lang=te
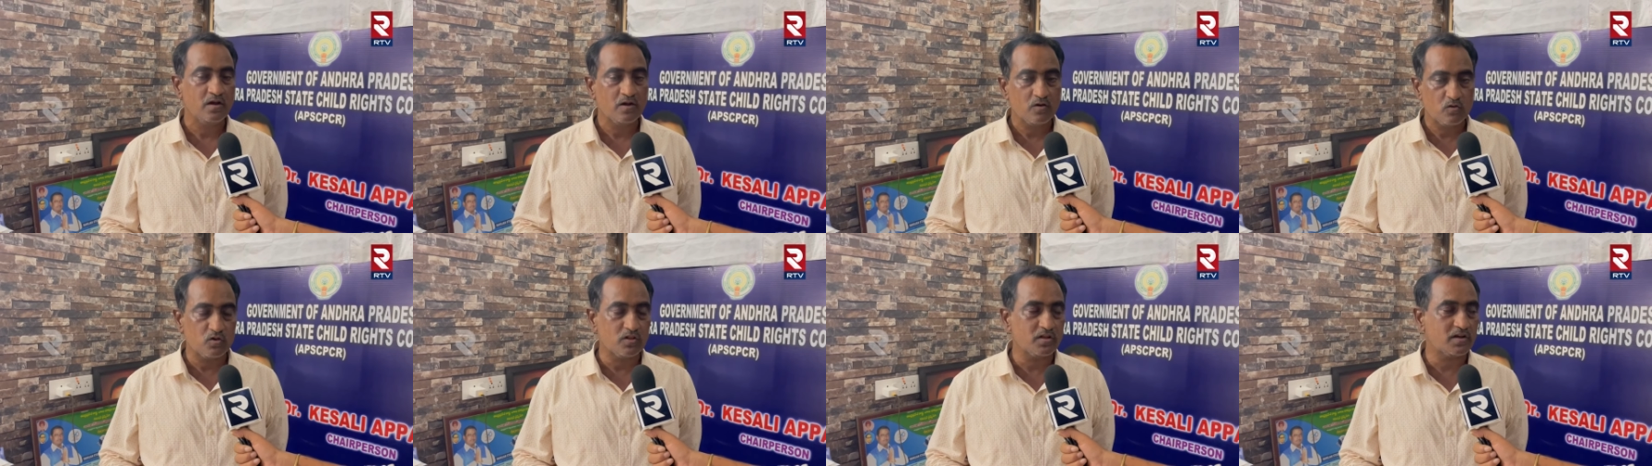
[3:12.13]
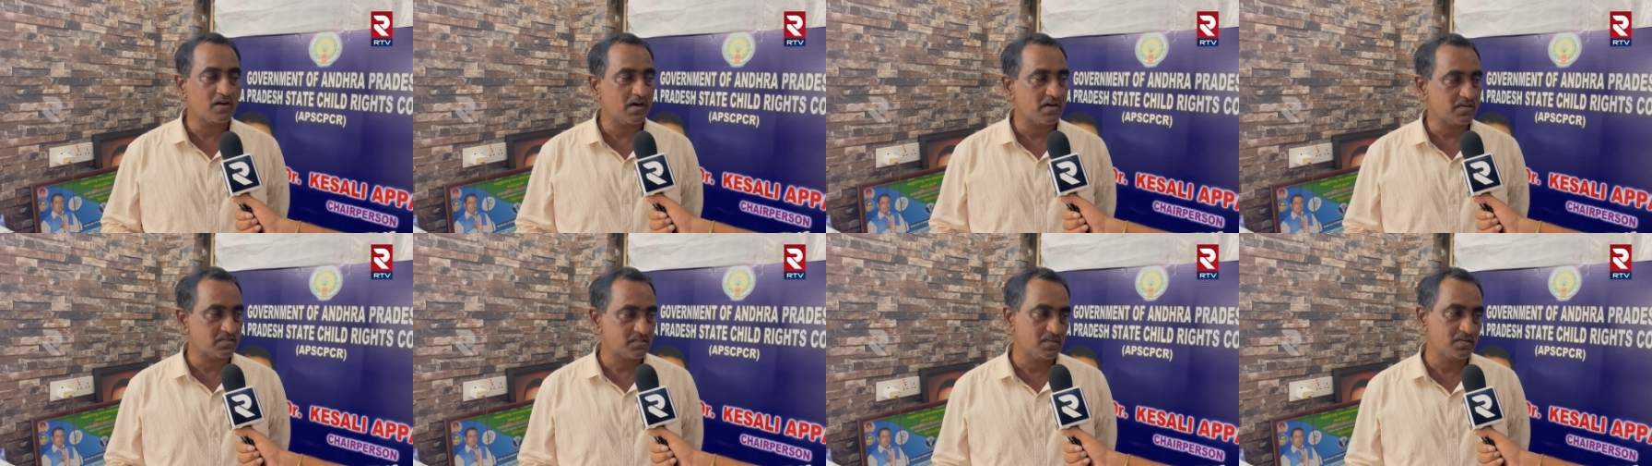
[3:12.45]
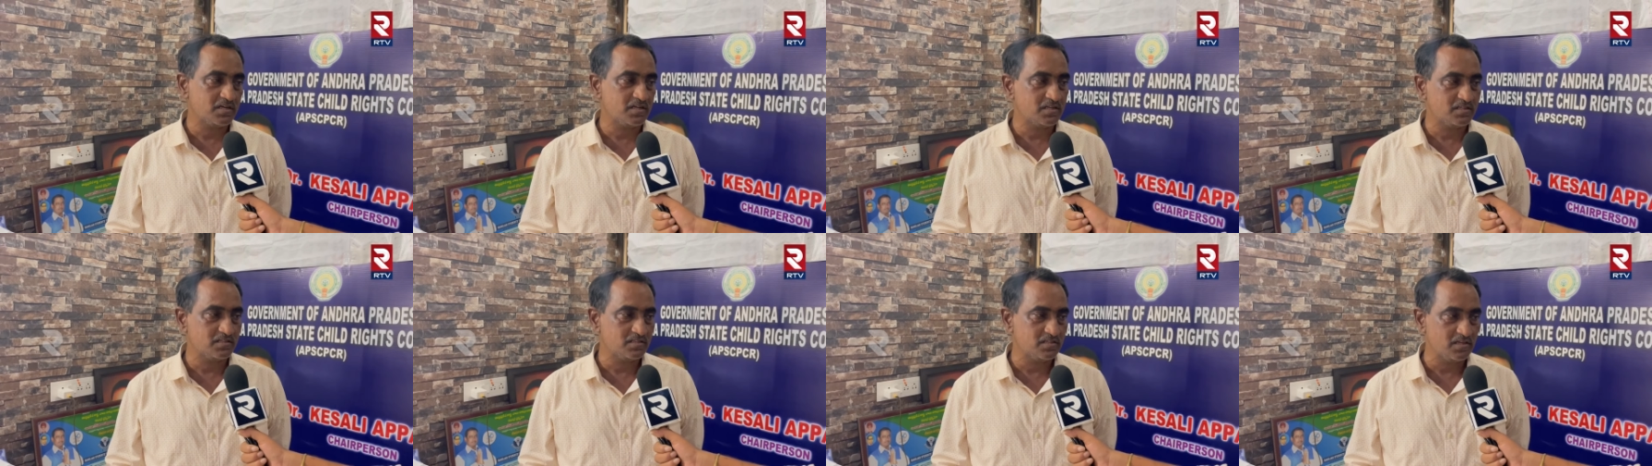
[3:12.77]
కొద్ది
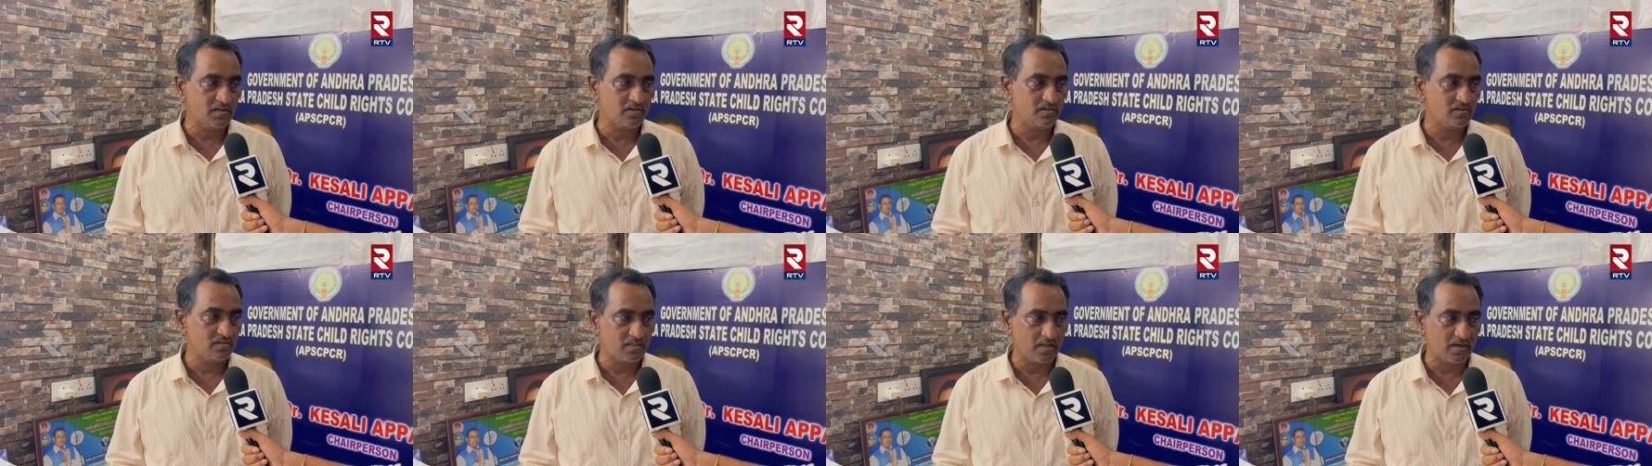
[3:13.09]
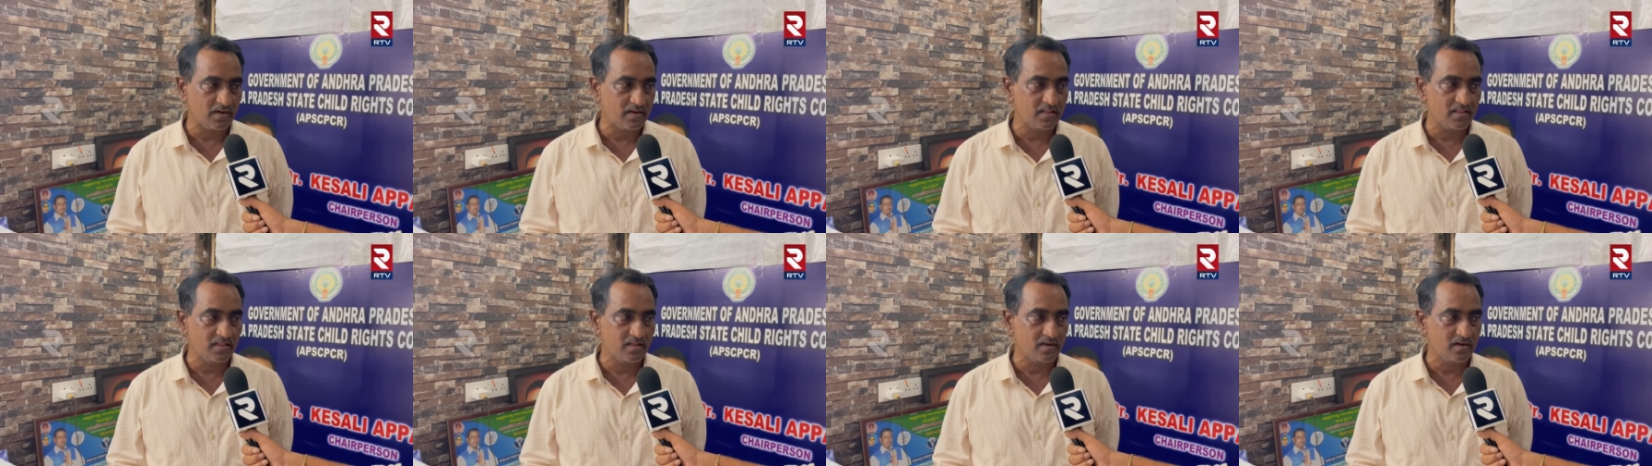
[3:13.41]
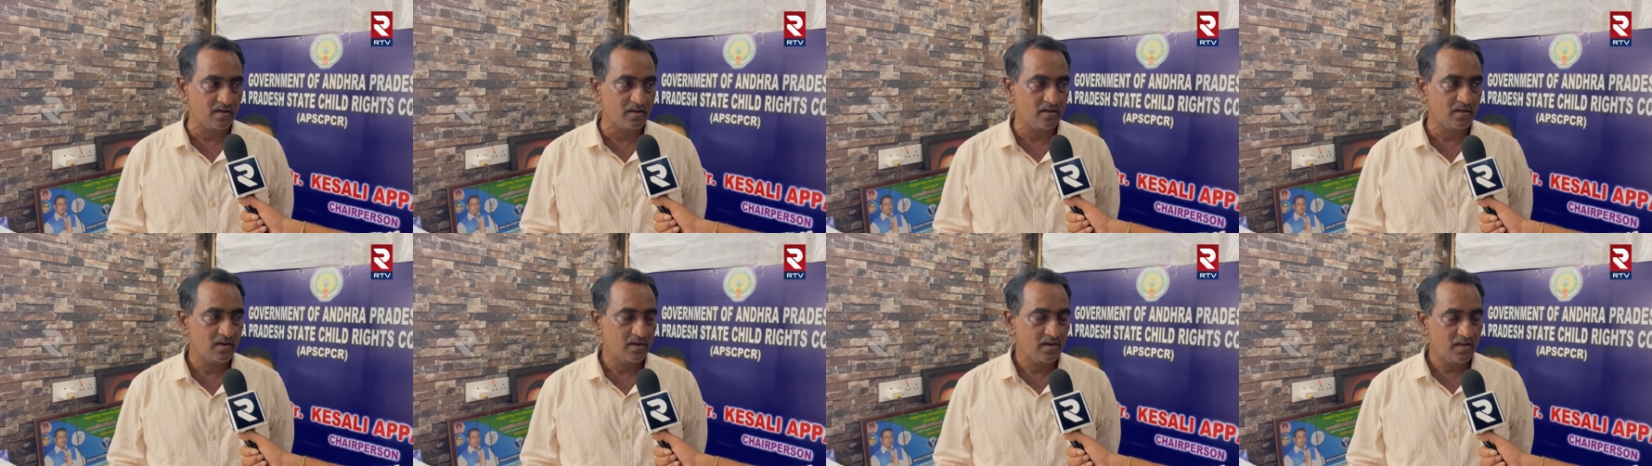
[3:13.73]
కాన్సన్ట్రేషన్ చేయడం
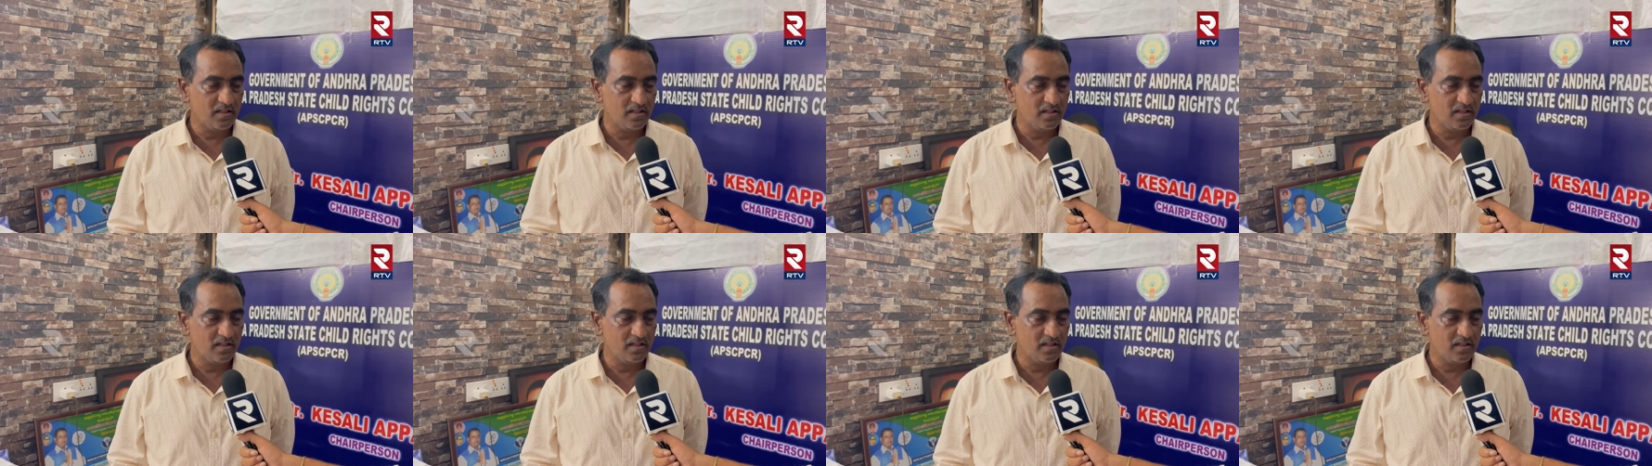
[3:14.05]
తగ్గిందండి